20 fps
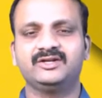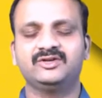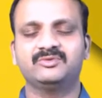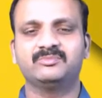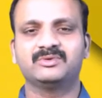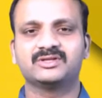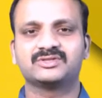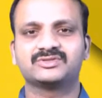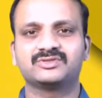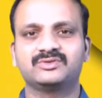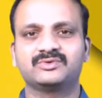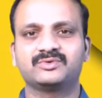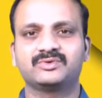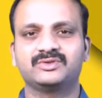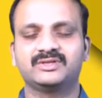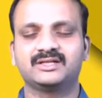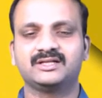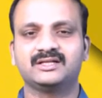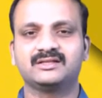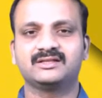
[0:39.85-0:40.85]
నిండు మనసుతో
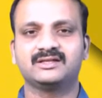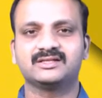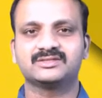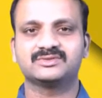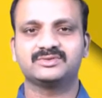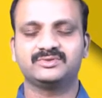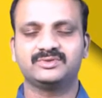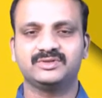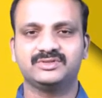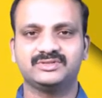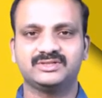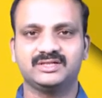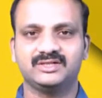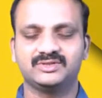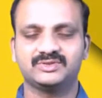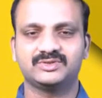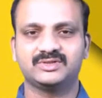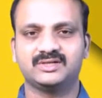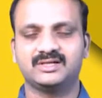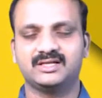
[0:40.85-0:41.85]
కృతజ్ఞతాస్థుతులు
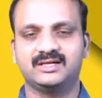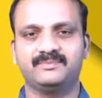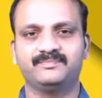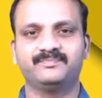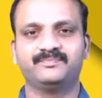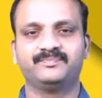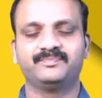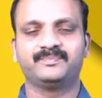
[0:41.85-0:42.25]
చెల్లిస్తున్నాం